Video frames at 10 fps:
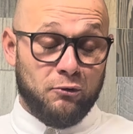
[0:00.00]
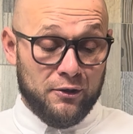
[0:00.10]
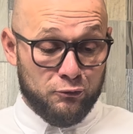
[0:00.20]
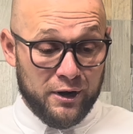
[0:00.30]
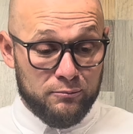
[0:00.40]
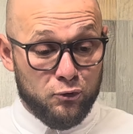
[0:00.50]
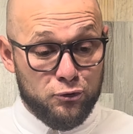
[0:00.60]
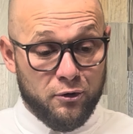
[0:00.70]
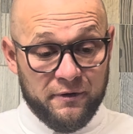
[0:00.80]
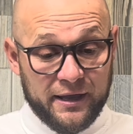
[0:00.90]
cuando el
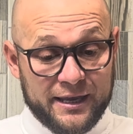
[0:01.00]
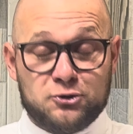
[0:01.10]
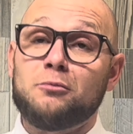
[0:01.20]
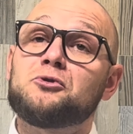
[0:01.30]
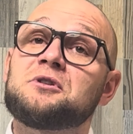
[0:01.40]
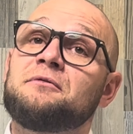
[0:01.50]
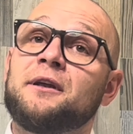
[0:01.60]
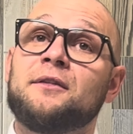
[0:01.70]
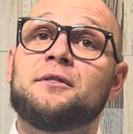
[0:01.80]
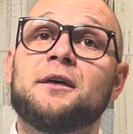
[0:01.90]
mundo ve que somos
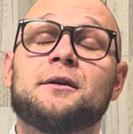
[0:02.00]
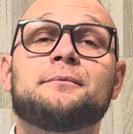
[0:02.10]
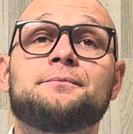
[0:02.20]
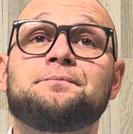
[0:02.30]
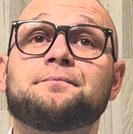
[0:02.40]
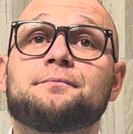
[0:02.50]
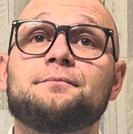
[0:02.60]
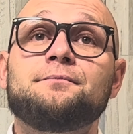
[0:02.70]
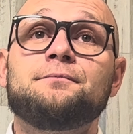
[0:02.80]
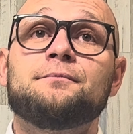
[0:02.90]
diferentes,
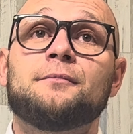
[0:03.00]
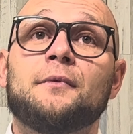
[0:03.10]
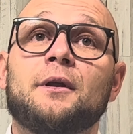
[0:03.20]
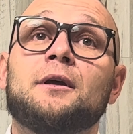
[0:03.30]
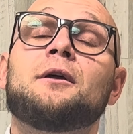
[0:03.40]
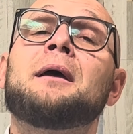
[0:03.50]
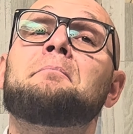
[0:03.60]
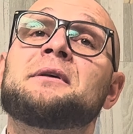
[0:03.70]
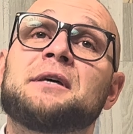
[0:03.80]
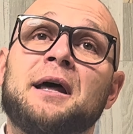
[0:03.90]

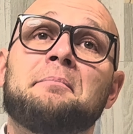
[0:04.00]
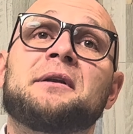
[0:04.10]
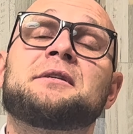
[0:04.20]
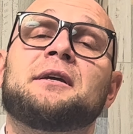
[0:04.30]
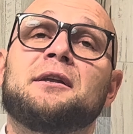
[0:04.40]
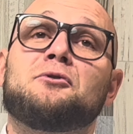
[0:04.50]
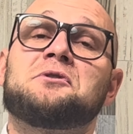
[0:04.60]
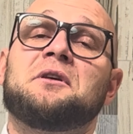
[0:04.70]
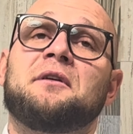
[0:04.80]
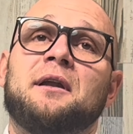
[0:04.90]
empezará a perseguirnos,
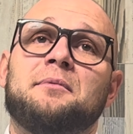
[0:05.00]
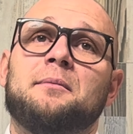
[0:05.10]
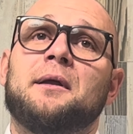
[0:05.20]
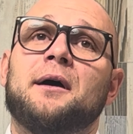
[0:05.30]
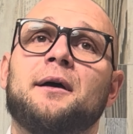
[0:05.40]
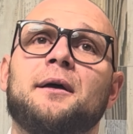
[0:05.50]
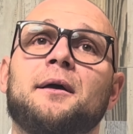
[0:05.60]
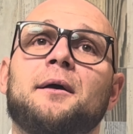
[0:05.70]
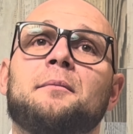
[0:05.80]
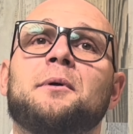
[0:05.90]
dice la Biblia.
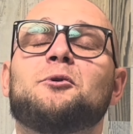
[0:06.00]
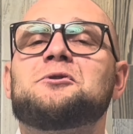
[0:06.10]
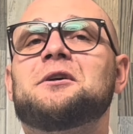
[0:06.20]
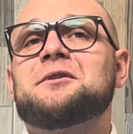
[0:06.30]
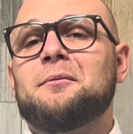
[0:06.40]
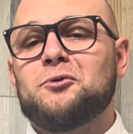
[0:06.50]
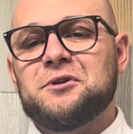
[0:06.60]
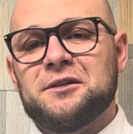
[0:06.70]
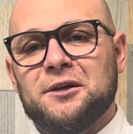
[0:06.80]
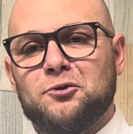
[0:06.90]
Pero si estamos
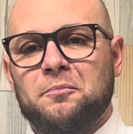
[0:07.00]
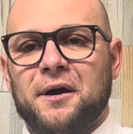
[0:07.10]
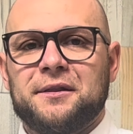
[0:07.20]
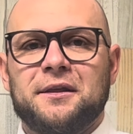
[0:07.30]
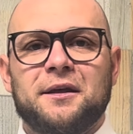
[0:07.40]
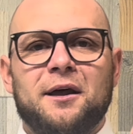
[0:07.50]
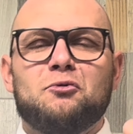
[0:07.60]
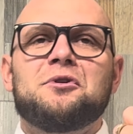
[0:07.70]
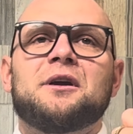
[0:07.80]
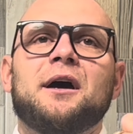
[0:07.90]
haciendo parte de la
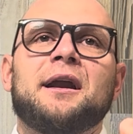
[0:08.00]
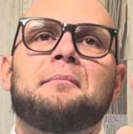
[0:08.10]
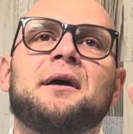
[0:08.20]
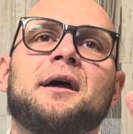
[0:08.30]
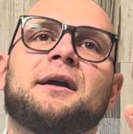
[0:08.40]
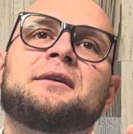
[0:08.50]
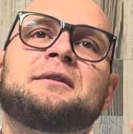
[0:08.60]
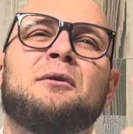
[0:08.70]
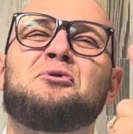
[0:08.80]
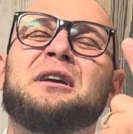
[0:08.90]
única ramera, que es
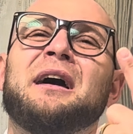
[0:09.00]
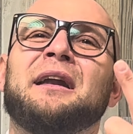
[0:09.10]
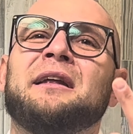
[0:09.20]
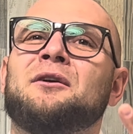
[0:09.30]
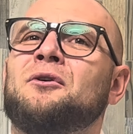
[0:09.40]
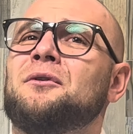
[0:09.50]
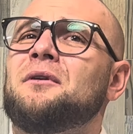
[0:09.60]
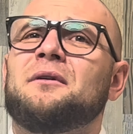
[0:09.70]
la única religión,